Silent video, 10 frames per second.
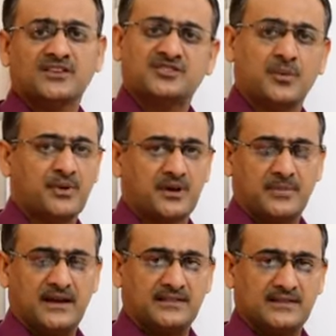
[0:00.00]
संपर्क
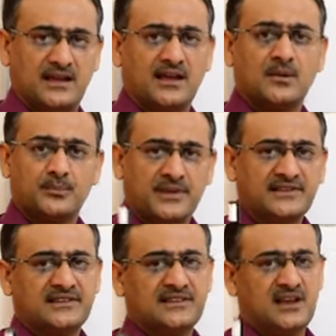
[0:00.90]
में आते हैं
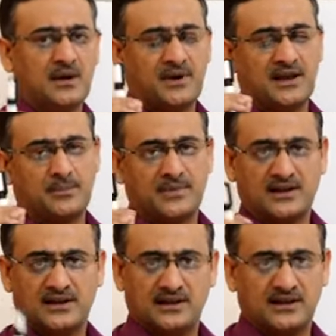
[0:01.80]
बंसल जी हमारा अपना
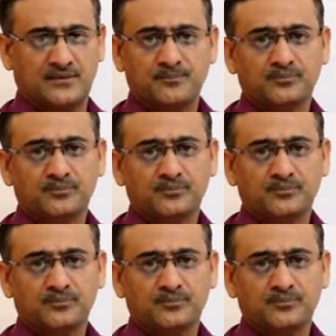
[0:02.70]
क्लिनिक